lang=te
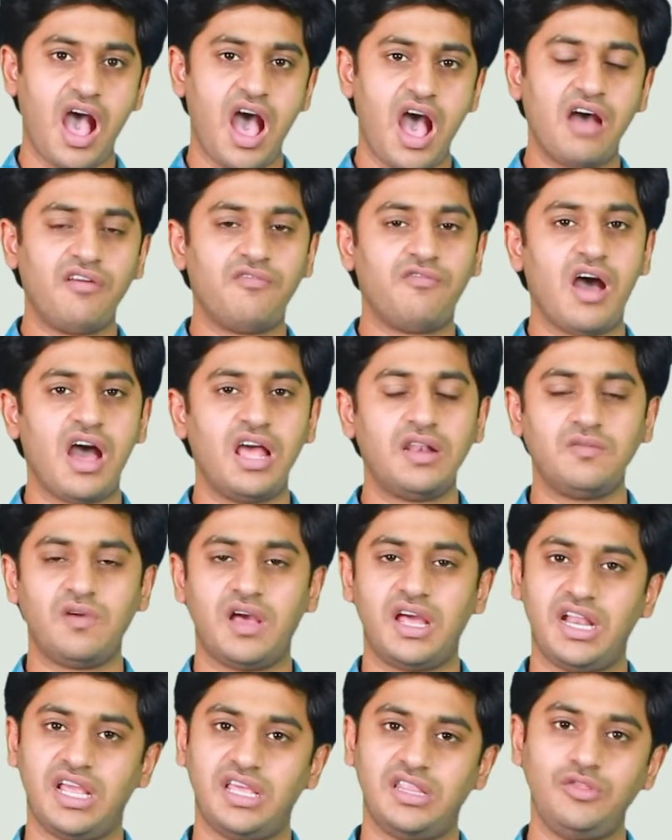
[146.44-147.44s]
ఆ వాల్వ్
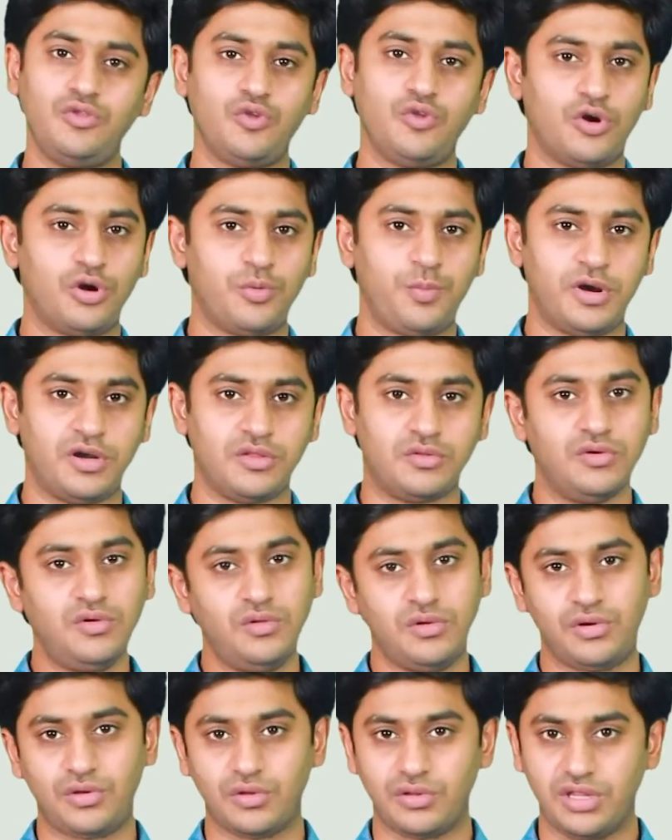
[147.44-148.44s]
అనేది తోడ్పడుతూ
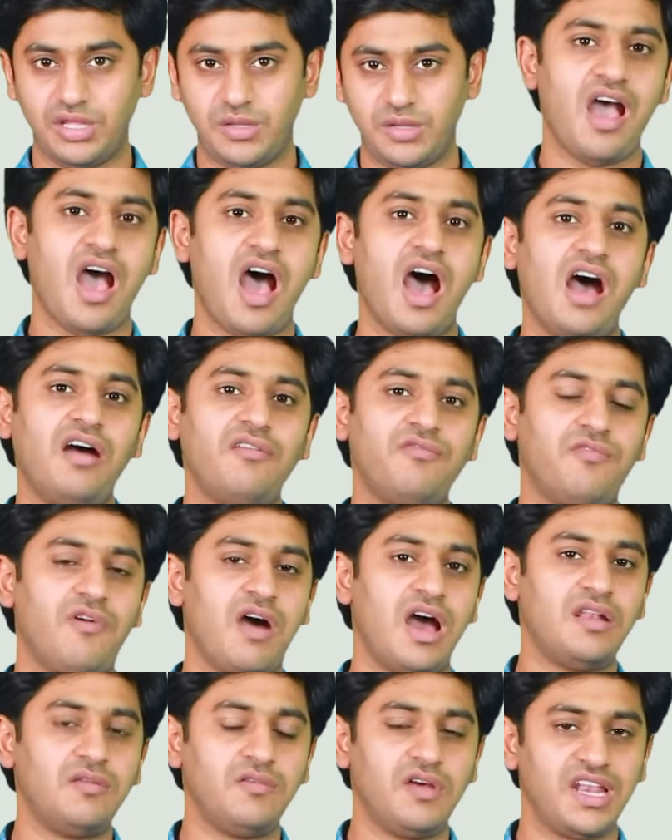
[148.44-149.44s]
ఉంటుంది ఆ
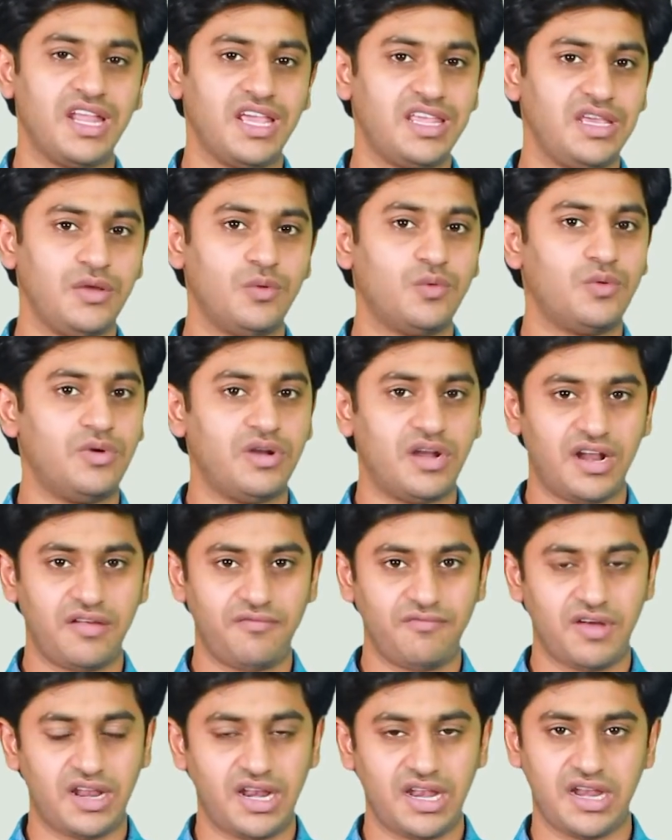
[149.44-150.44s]
వాల్వ్ అనేది
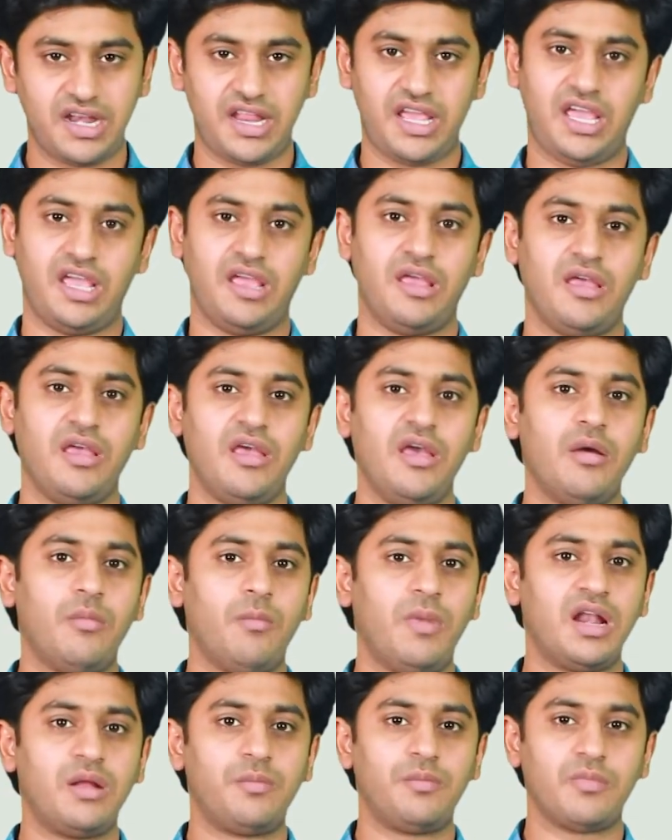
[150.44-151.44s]
ఉండడం వల్లనే
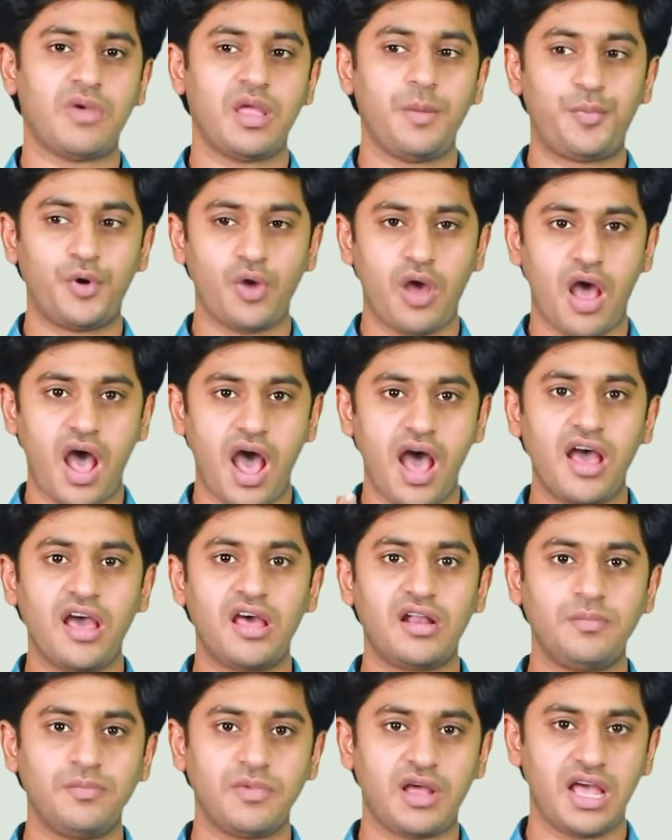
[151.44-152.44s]
మనం ఇప్పుడు
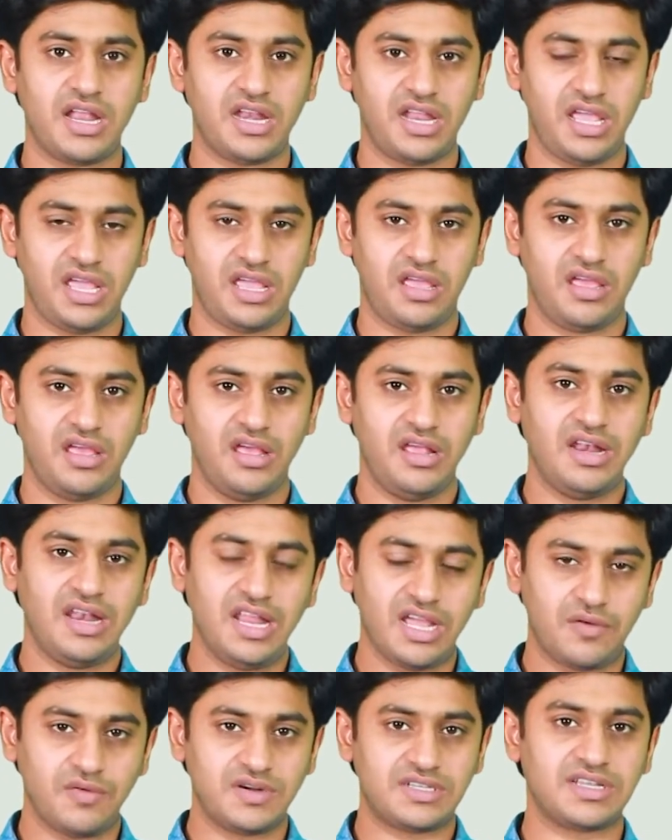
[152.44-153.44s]
ఆహారం కానీ
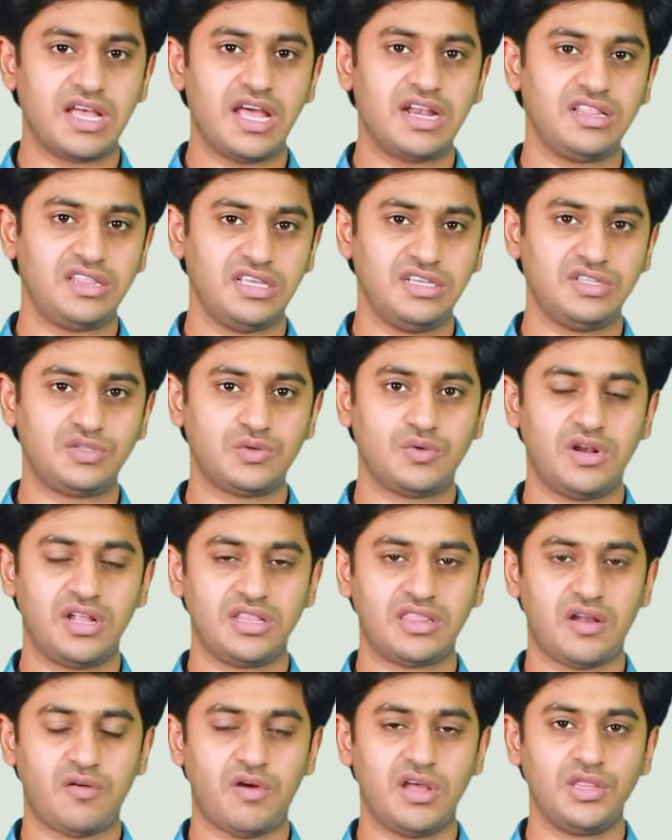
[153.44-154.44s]
లిక్విడ్స్ కానీ తీసుకున్న
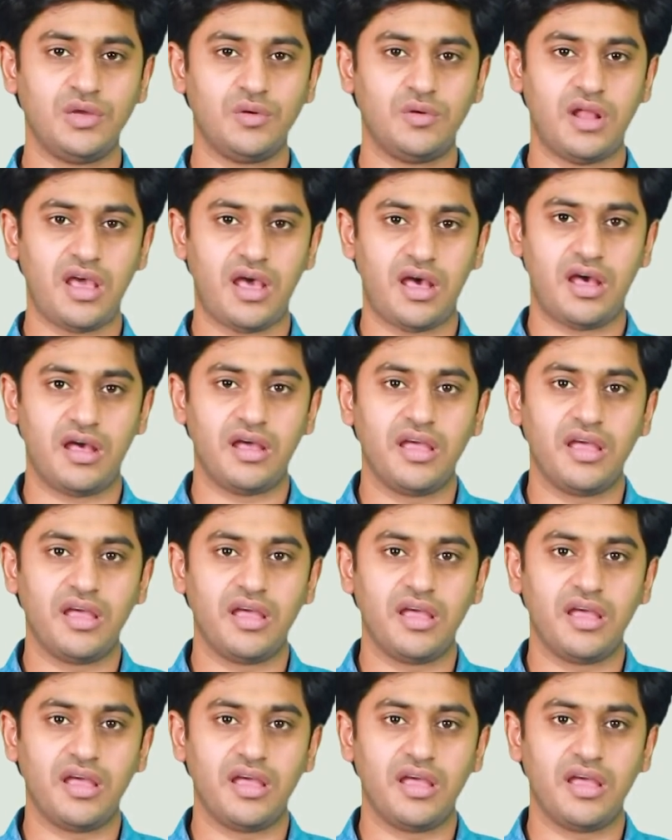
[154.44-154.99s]
తర్వాత కూడా